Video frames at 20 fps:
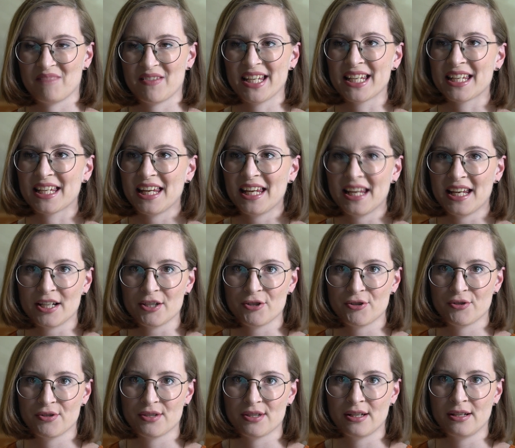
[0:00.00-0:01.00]

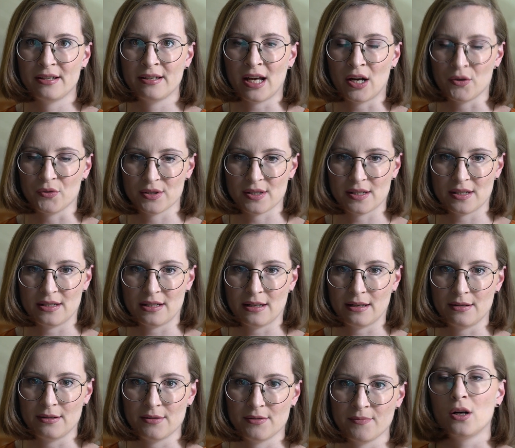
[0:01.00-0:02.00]
IKEA-Schüsseln
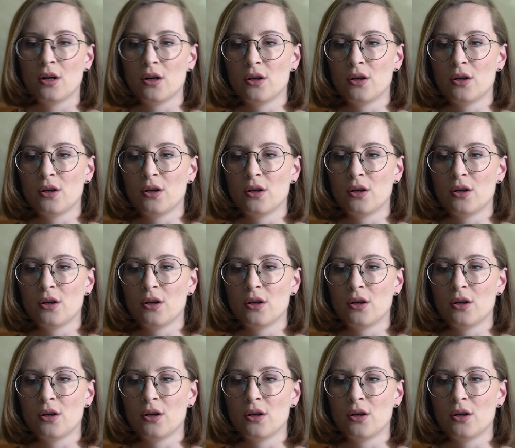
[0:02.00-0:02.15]
ausgeteilt.